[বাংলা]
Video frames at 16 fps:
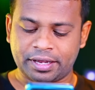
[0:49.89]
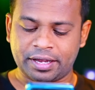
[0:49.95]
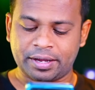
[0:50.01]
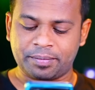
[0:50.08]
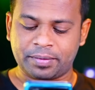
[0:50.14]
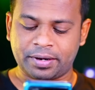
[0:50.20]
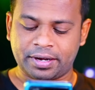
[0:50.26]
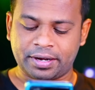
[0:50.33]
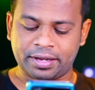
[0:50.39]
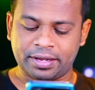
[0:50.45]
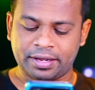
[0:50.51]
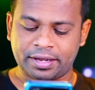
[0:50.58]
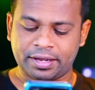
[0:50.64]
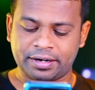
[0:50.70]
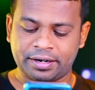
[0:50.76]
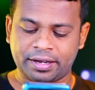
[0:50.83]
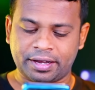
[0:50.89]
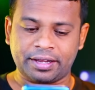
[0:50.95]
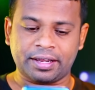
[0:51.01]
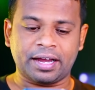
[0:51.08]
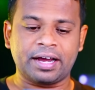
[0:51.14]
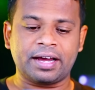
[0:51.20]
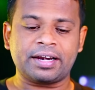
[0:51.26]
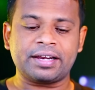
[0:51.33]
এম আই এন আই
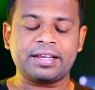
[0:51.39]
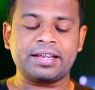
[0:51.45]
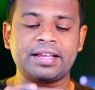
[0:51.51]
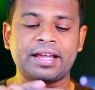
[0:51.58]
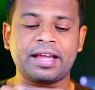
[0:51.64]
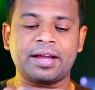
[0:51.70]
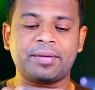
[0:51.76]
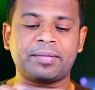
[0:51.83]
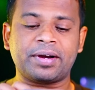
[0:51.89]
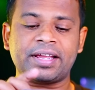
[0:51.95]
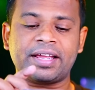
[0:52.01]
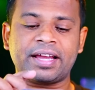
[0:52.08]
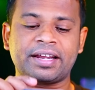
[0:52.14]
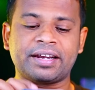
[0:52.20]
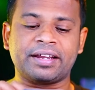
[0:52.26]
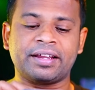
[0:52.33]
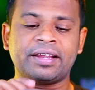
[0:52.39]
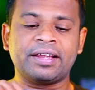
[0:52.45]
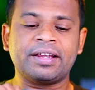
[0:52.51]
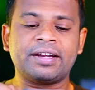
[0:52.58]
আর ই এম আই এন এ